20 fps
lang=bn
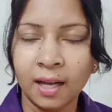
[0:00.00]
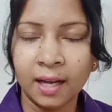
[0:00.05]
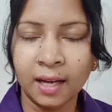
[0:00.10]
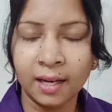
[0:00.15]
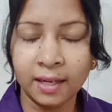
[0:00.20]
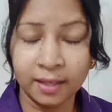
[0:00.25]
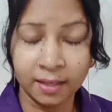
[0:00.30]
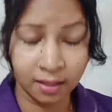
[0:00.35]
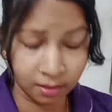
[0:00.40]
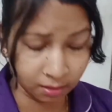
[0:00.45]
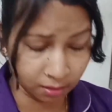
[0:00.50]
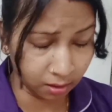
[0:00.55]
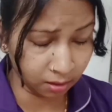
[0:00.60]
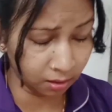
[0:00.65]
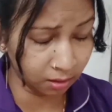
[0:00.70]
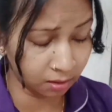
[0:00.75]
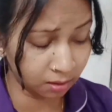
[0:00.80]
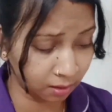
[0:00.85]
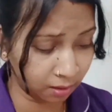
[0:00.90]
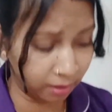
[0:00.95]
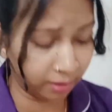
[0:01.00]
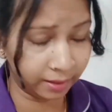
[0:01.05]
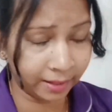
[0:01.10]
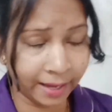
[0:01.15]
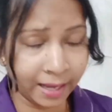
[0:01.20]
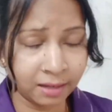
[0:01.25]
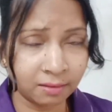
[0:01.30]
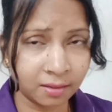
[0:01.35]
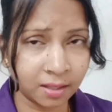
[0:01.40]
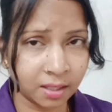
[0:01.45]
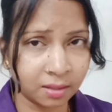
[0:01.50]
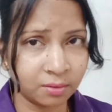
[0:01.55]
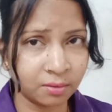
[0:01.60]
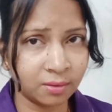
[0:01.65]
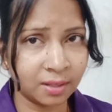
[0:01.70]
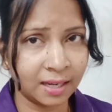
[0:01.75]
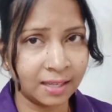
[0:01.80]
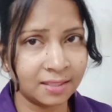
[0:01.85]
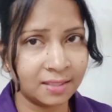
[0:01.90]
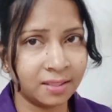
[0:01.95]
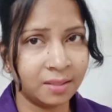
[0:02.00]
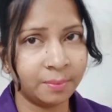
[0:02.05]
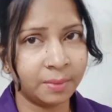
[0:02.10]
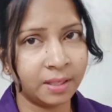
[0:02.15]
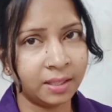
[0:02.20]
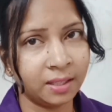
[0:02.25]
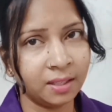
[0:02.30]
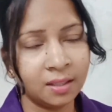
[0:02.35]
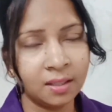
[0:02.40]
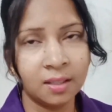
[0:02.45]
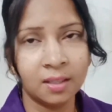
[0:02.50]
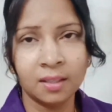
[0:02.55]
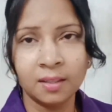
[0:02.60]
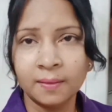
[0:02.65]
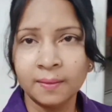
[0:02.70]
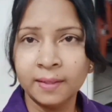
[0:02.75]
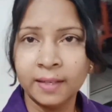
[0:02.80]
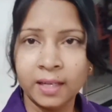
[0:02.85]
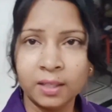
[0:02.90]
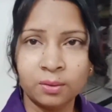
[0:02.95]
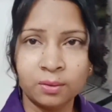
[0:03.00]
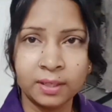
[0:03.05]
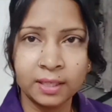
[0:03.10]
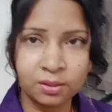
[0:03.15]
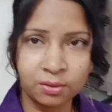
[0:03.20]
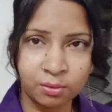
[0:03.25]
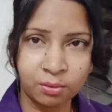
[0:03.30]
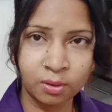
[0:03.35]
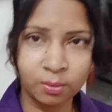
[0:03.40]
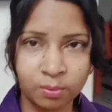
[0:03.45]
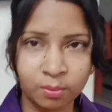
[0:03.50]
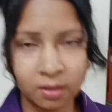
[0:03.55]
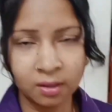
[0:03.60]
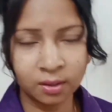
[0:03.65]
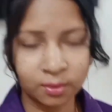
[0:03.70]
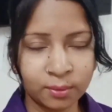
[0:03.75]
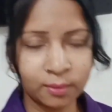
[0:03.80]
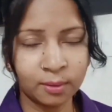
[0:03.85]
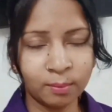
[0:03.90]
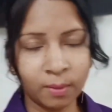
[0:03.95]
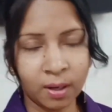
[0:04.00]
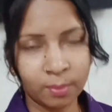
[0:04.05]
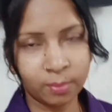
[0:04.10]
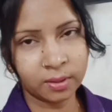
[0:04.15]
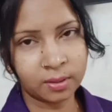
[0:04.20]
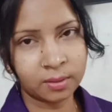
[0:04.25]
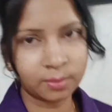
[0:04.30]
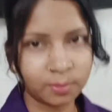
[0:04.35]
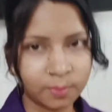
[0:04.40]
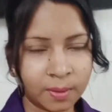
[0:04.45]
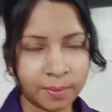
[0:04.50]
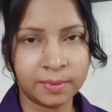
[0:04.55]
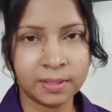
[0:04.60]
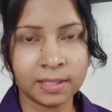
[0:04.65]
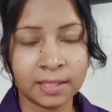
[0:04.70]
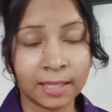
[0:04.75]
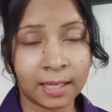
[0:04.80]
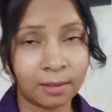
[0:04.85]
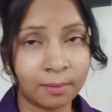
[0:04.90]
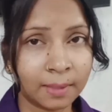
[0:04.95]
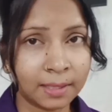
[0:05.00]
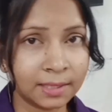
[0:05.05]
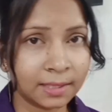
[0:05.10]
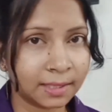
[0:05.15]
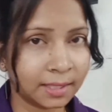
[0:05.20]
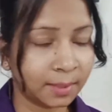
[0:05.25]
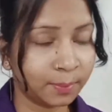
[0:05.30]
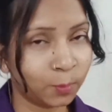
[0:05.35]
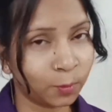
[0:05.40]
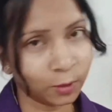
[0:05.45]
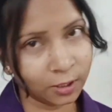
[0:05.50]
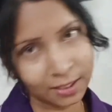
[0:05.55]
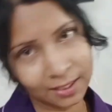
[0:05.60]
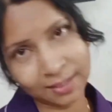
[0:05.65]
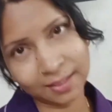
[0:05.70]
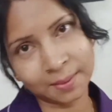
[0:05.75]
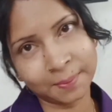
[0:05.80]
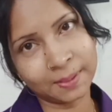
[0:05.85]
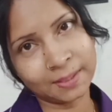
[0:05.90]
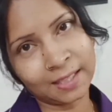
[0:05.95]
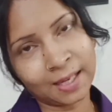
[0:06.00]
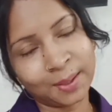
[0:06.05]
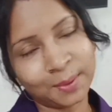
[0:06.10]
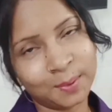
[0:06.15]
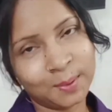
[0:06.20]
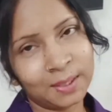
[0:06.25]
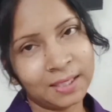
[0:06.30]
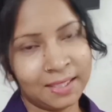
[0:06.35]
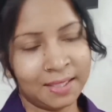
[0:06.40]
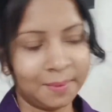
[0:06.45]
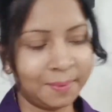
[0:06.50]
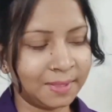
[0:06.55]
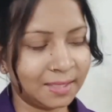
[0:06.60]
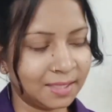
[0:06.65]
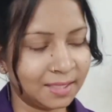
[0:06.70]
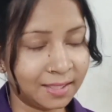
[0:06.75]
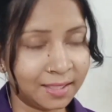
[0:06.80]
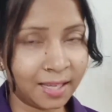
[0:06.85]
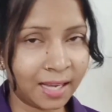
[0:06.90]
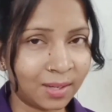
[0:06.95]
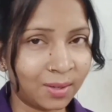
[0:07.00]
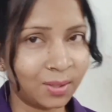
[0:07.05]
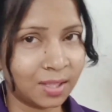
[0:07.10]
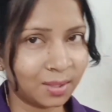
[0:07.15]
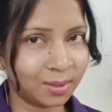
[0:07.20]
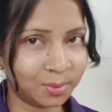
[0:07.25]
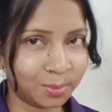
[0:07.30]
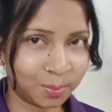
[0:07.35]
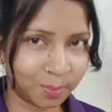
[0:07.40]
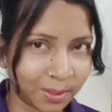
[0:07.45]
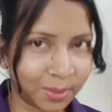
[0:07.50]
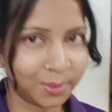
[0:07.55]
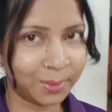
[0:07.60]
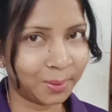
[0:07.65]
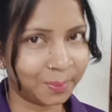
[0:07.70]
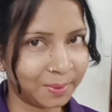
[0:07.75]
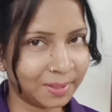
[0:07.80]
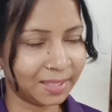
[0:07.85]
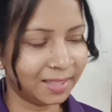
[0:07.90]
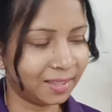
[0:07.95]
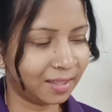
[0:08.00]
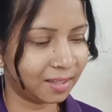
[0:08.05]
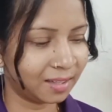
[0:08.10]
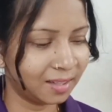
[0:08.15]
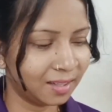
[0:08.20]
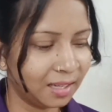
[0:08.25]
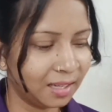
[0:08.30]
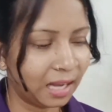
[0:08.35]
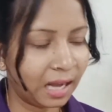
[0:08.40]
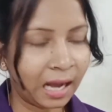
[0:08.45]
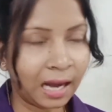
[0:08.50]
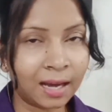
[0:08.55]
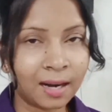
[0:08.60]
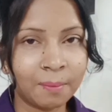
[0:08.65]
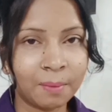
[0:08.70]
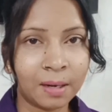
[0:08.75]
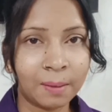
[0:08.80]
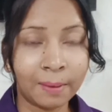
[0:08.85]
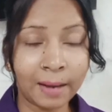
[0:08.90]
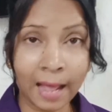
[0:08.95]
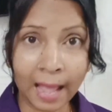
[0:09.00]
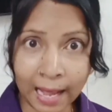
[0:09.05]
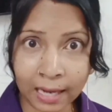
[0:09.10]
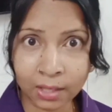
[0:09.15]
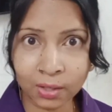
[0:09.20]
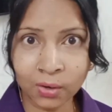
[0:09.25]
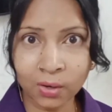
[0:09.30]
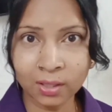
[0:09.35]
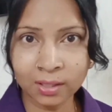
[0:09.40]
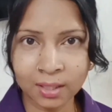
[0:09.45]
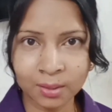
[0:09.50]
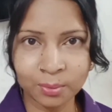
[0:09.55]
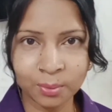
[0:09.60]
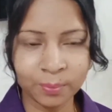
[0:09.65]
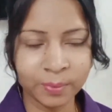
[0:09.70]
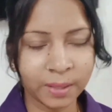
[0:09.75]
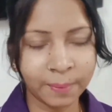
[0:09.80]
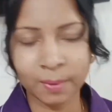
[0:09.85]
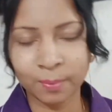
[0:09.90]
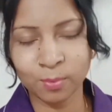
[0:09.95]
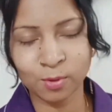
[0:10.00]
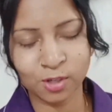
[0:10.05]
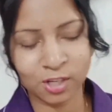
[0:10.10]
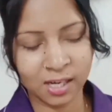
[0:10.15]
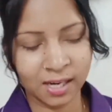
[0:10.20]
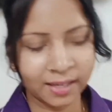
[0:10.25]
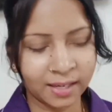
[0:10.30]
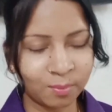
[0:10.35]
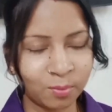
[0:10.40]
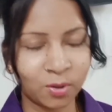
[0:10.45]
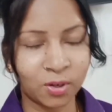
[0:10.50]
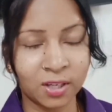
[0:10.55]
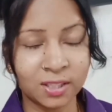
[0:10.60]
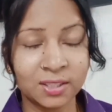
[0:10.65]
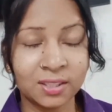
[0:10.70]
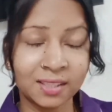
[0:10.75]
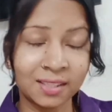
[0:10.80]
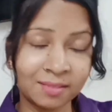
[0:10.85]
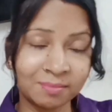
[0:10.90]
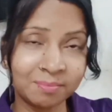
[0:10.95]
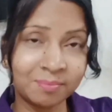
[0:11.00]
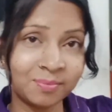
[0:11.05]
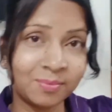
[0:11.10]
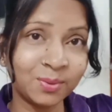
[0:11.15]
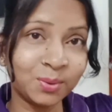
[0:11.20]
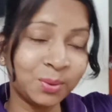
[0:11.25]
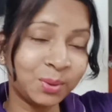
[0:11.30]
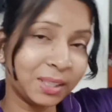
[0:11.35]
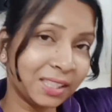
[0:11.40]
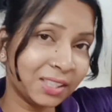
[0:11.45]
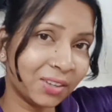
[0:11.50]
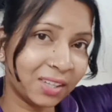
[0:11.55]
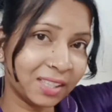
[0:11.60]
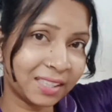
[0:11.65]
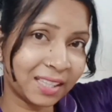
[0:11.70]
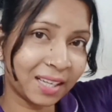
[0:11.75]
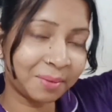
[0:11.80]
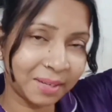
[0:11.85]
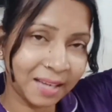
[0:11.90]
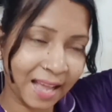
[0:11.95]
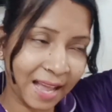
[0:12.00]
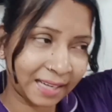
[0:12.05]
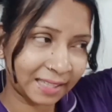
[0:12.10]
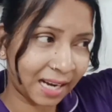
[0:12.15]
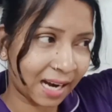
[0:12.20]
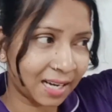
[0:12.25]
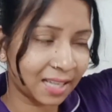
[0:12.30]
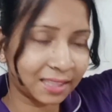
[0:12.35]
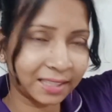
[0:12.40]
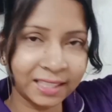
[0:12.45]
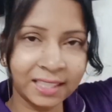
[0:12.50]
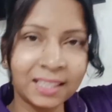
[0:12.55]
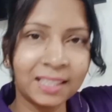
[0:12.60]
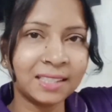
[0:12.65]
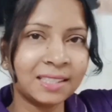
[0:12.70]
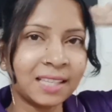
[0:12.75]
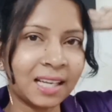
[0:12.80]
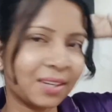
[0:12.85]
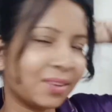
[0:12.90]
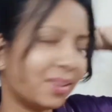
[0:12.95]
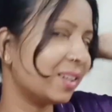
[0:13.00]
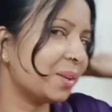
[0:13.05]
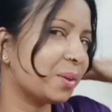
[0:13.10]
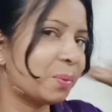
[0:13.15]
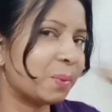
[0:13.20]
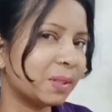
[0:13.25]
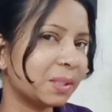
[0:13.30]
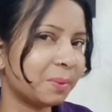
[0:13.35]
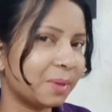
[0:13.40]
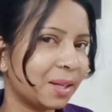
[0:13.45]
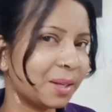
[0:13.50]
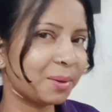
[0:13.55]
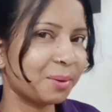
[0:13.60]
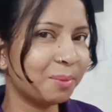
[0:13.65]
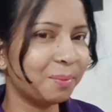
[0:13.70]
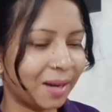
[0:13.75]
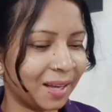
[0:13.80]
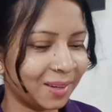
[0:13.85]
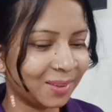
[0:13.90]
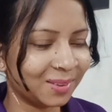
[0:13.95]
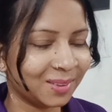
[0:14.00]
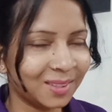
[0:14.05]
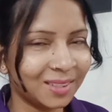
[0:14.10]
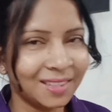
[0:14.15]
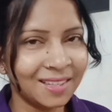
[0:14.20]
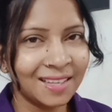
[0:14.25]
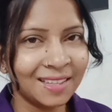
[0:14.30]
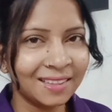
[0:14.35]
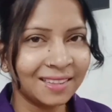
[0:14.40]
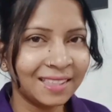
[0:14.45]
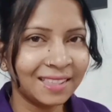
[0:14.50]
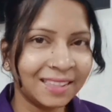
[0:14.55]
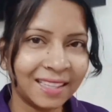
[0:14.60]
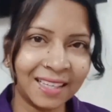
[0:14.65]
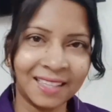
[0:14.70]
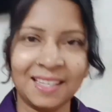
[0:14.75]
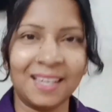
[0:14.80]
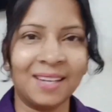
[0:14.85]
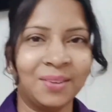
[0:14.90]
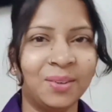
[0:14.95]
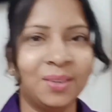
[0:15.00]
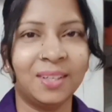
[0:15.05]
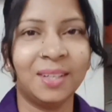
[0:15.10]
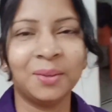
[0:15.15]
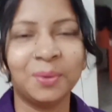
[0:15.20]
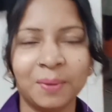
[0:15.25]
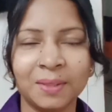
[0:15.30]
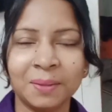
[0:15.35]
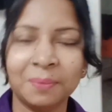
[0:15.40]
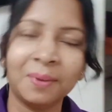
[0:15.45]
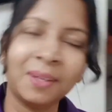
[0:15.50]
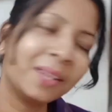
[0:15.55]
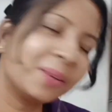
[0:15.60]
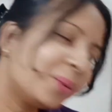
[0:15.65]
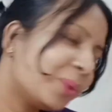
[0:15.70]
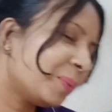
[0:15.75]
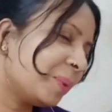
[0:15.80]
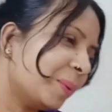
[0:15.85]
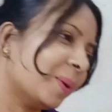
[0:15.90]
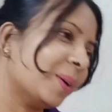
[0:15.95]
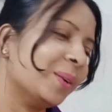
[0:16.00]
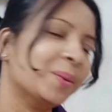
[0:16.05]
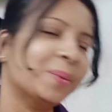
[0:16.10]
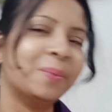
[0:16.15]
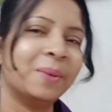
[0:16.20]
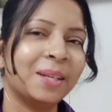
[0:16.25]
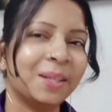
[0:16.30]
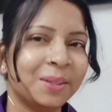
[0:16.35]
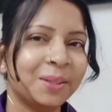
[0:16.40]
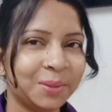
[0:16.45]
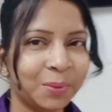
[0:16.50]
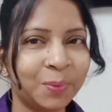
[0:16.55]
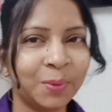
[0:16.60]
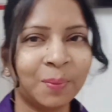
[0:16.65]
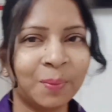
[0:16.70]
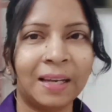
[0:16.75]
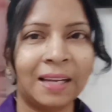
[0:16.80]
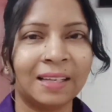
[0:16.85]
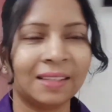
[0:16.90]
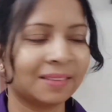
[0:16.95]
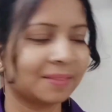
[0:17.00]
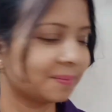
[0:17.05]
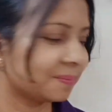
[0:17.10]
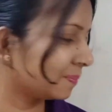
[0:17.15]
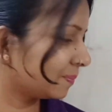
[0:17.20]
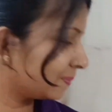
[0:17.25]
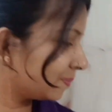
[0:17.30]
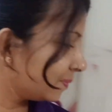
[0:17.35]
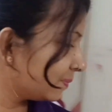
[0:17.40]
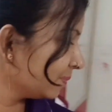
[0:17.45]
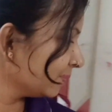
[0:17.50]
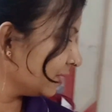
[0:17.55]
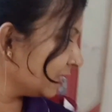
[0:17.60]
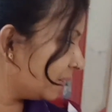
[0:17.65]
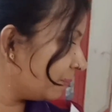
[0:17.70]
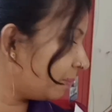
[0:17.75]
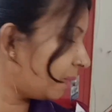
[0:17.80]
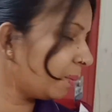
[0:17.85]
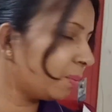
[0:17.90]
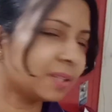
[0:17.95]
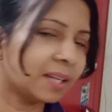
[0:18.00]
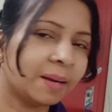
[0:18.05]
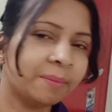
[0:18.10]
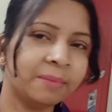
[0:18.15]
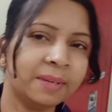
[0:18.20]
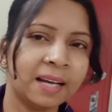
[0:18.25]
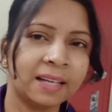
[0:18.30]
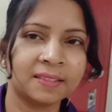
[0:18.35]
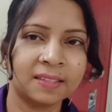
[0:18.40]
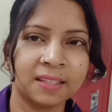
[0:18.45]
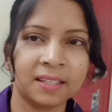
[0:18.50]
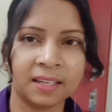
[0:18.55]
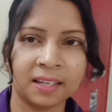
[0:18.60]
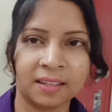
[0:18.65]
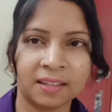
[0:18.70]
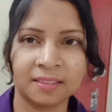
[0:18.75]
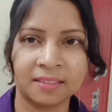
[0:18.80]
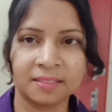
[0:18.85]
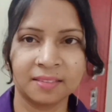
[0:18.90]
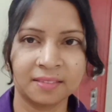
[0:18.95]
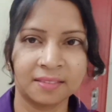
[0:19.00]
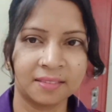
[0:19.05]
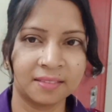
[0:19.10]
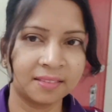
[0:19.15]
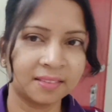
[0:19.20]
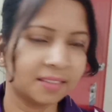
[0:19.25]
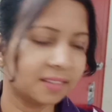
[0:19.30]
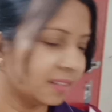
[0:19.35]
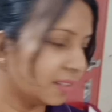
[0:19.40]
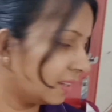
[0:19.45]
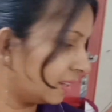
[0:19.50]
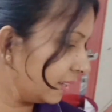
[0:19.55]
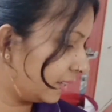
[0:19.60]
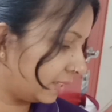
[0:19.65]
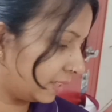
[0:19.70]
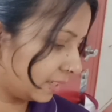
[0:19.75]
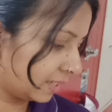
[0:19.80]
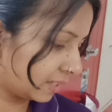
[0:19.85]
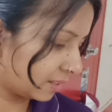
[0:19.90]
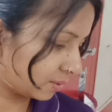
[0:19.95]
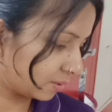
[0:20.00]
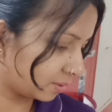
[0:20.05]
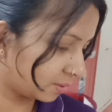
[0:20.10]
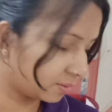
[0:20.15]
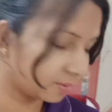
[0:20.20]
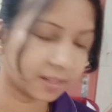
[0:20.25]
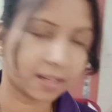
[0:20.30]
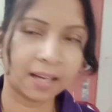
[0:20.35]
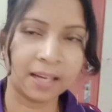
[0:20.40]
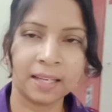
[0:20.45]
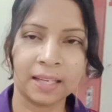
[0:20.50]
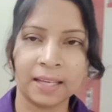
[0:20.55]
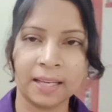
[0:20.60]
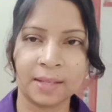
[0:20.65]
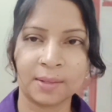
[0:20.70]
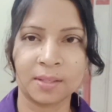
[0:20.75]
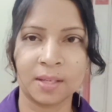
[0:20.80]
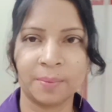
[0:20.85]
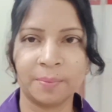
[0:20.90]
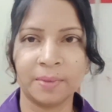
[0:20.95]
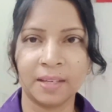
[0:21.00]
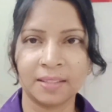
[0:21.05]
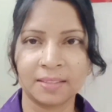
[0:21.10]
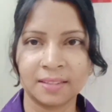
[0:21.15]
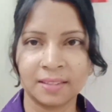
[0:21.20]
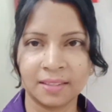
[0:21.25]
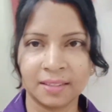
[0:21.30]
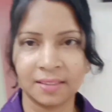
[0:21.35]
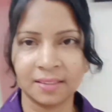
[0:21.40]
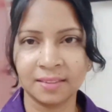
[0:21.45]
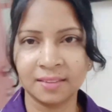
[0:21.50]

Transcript: আর এখন আর কোনো কাজ নেই মানে একটু রেস্ট করব ঘুমাবো একটু ভাবছি এখন বাজে গিয়ে পৌনে তিনটে বাজে এখনও তিনটে বাজে নেই তো এক ঘন্টা তো ঘুমানোই হবে তাই না আর আমার আবার এক ঘন্টা ঘুমিয়ে আমার পোষায় না মনে হয় যে দু তিন ঘন্টা মানে টানা তিন চার ঘন্টা ঘুমাতে পারলে খুব ভালো তিন থেকে চার ঘন্টা ঘুমাতে পারলে খুবই ভালো মানে দুপুরবেলায় বাবু সামনে আসে না এদিকে আসো খালি গায়ে আসো সামনে আসে না